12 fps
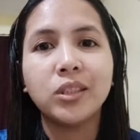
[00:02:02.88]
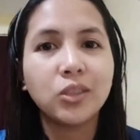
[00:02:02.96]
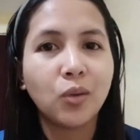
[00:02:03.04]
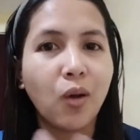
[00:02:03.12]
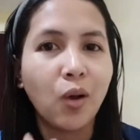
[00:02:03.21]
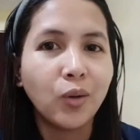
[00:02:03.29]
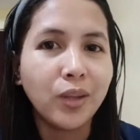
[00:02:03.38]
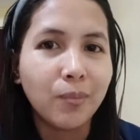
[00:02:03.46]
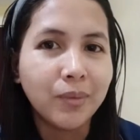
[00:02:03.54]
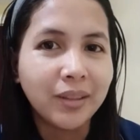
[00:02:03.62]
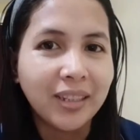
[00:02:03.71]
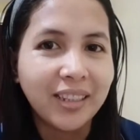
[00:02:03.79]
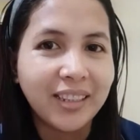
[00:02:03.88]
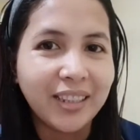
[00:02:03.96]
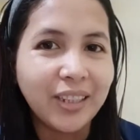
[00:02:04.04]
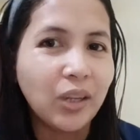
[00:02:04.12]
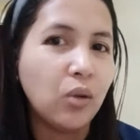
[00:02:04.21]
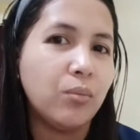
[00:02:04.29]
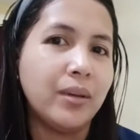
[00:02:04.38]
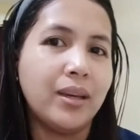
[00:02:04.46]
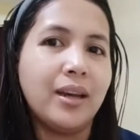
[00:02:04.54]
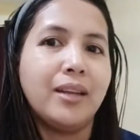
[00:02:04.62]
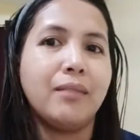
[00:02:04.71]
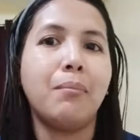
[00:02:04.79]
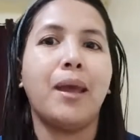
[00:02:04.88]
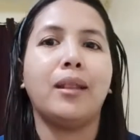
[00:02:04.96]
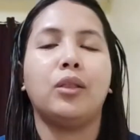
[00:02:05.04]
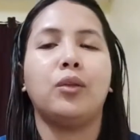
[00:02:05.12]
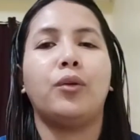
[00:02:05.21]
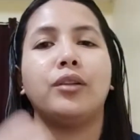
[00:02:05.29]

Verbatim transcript: So, ako naman kinilig, oh my God, mentol.